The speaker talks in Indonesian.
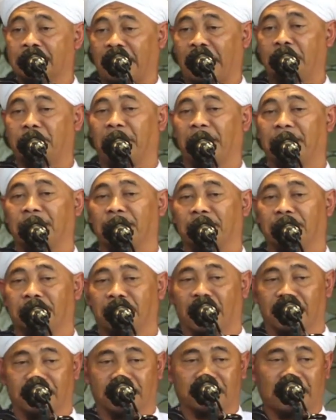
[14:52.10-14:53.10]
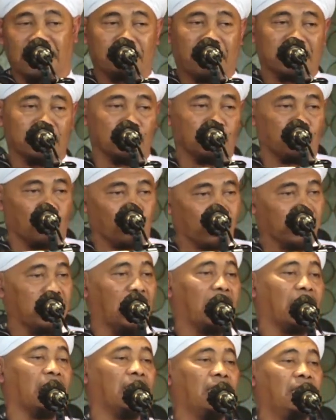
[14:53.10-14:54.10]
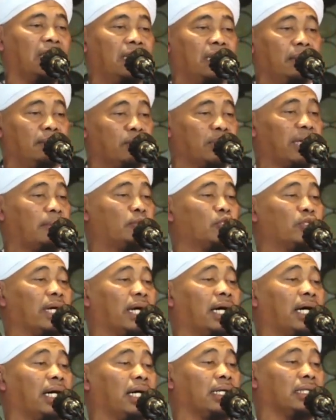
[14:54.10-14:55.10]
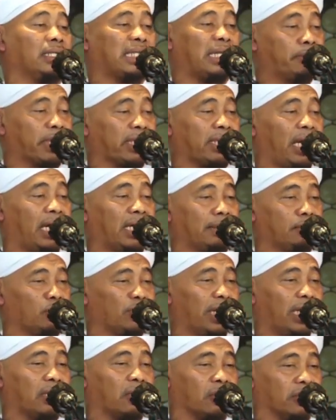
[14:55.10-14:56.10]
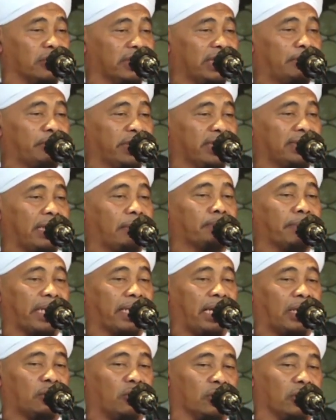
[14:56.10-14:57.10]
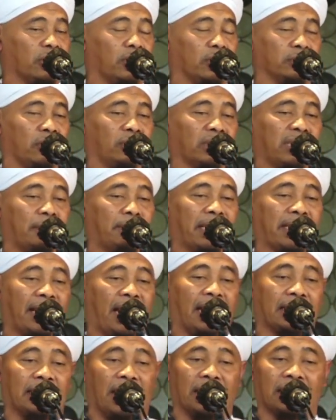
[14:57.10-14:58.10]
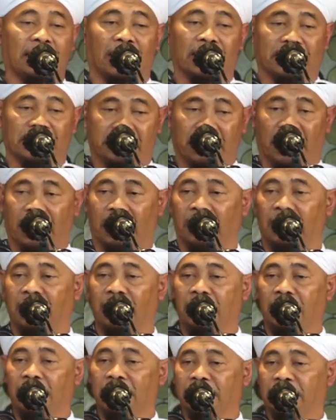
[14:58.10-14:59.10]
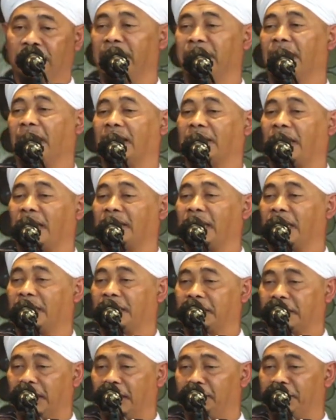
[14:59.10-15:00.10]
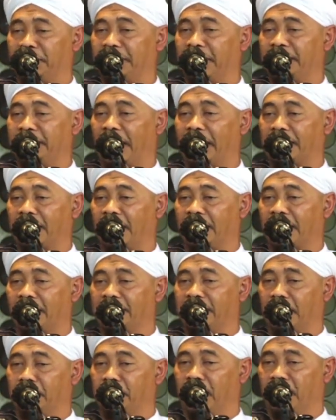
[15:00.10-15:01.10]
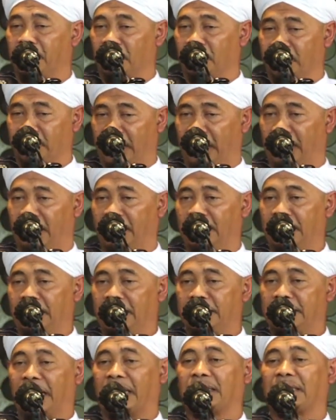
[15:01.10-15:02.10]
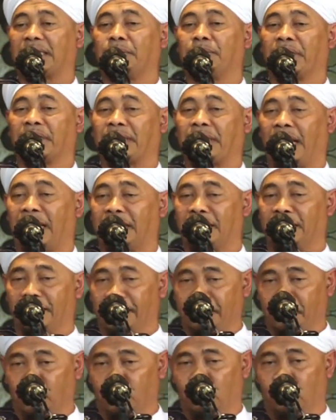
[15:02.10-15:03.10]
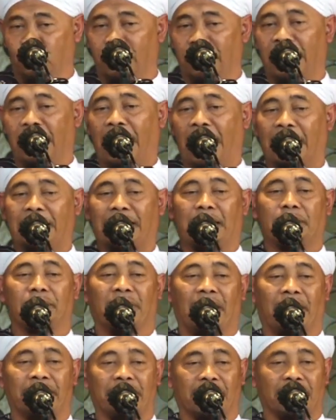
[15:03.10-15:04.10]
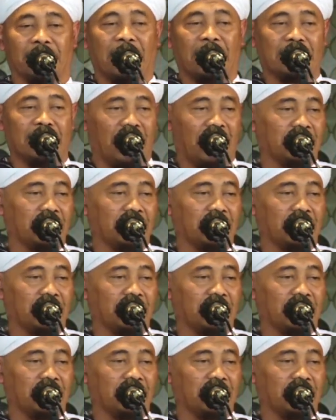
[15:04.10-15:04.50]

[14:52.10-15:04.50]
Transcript: Taman dari taman surga. Mudah-mudahan keberkahan bulan rojab disampaikan oleh Allah kepada anak-anak kita. Sehingga anak-anak kita menjadi anak-anak yang barokah. Dan keberkahan itu akan melahirkan